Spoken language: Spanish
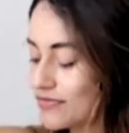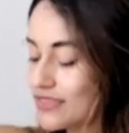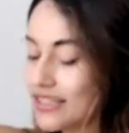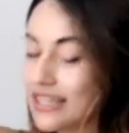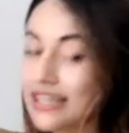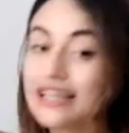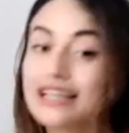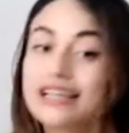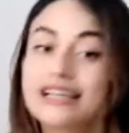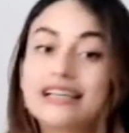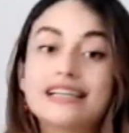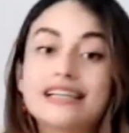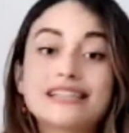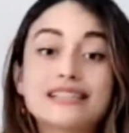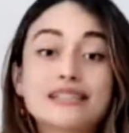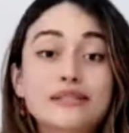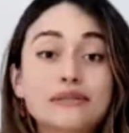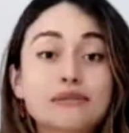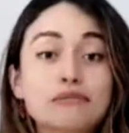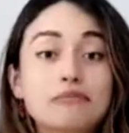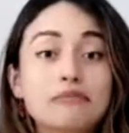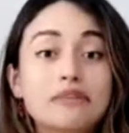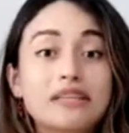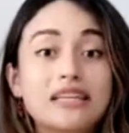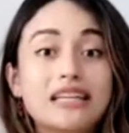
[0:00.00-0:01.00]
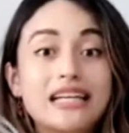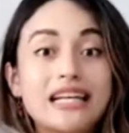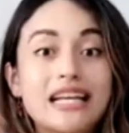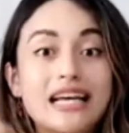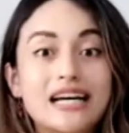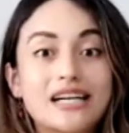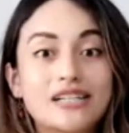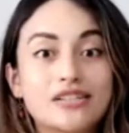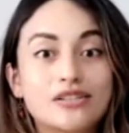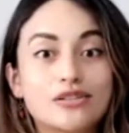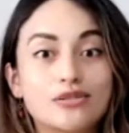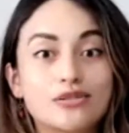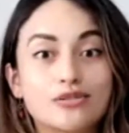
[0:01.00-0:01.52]
es mi
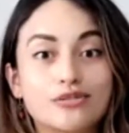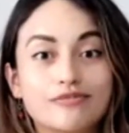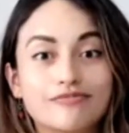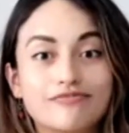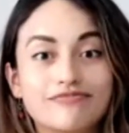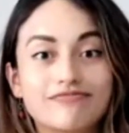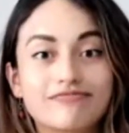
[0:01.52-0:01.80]
lazo.